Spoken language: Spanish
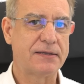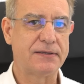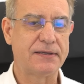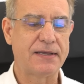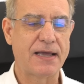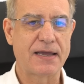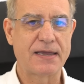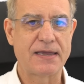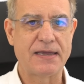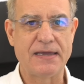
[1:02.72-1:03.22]

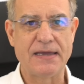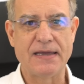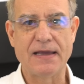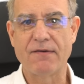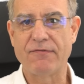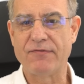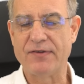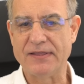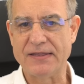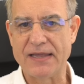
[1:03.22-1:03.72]
de aquí a
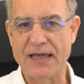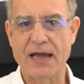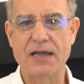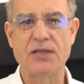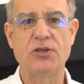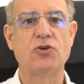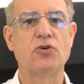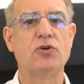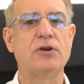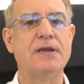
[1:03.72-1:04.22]
fin de
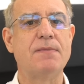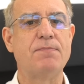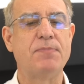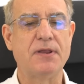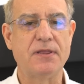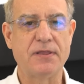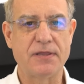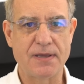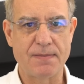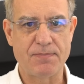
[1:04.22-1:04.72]
año y
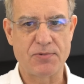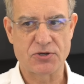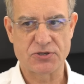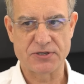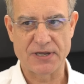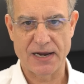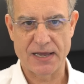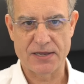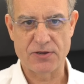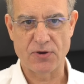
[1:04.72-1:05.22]
principios
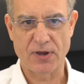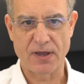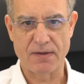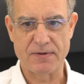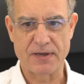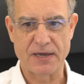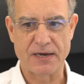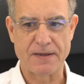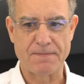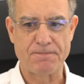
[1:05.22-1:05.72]
del año que
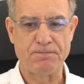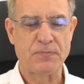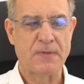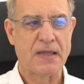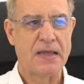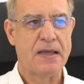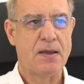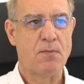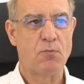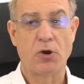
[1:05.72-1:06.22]
viene.
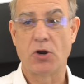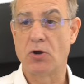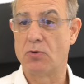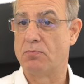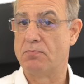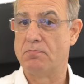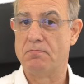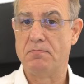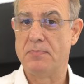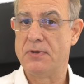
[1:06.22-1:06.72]
Bueno,
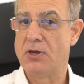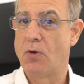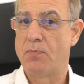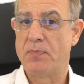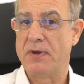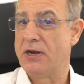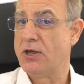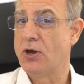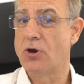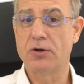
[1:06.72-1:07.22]
mi
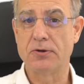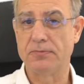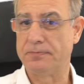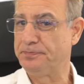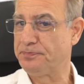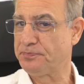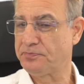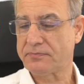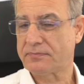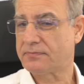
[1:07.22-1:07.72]
opinión
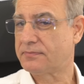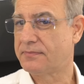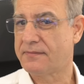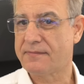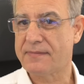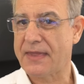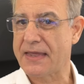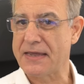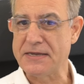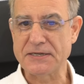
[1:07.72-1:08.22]

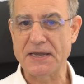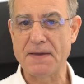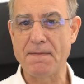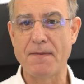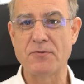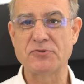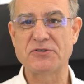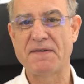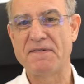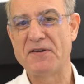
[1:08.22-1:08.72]
es que
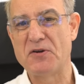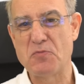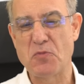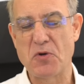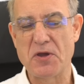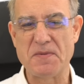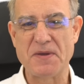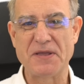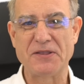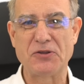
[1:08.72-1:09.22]
vamos a ver un
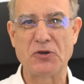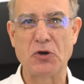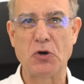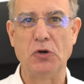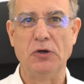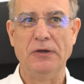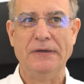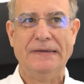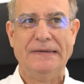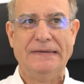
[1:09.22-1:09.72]

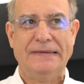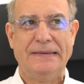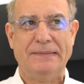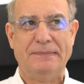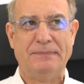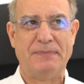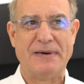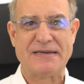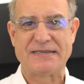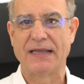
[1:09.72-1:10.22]
movimiento
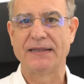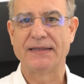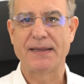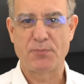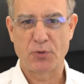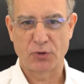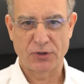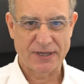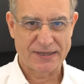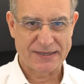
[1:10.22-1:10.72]
bastante
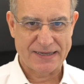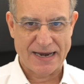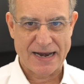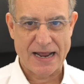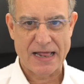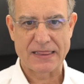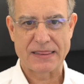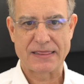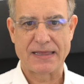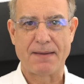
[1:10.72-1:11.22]
potente al
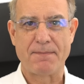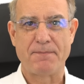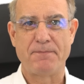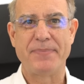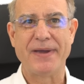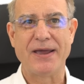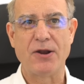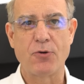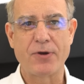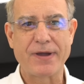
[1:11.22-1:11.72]
alza,
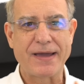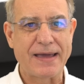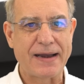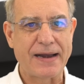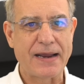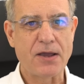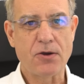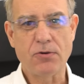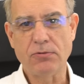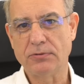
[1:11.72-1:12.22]
pero
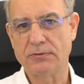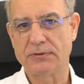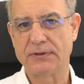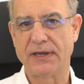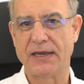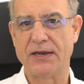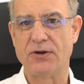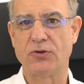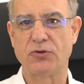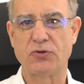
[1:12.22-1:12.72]
creo
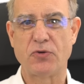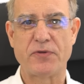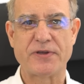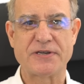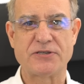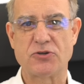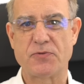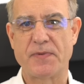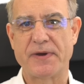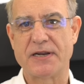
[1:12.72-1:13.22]
que no
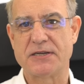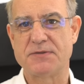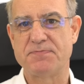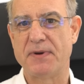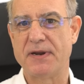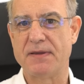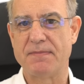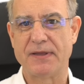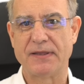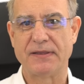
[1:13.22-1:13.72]
todas lo van a
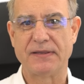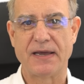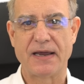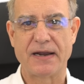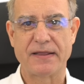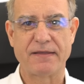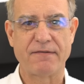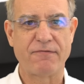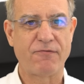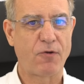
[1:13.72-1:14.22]

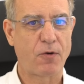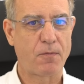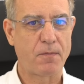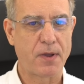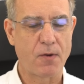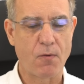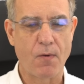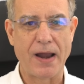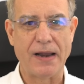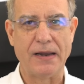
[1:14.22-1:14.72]
experimentar de
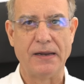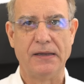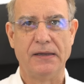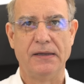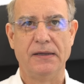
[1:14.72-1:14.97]
forma igual.